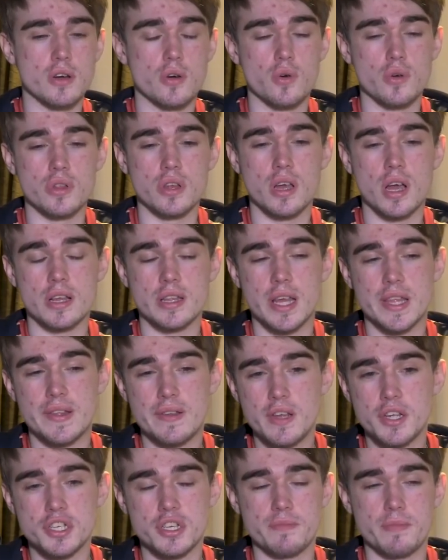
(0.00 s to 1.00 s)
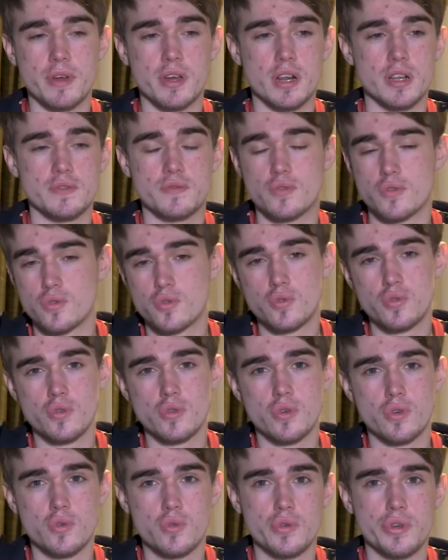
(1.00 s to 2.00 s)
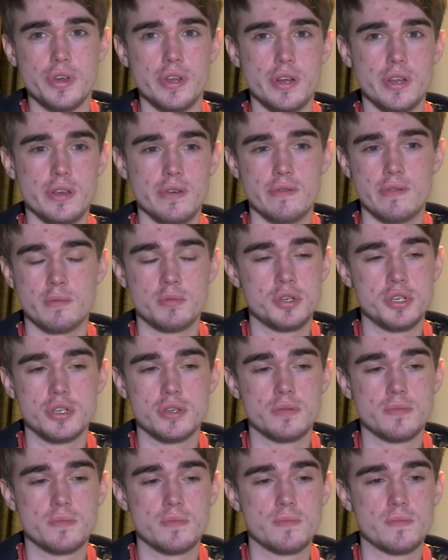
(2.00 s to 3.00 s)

охота как-то отлично поиграть в другую игру или вообще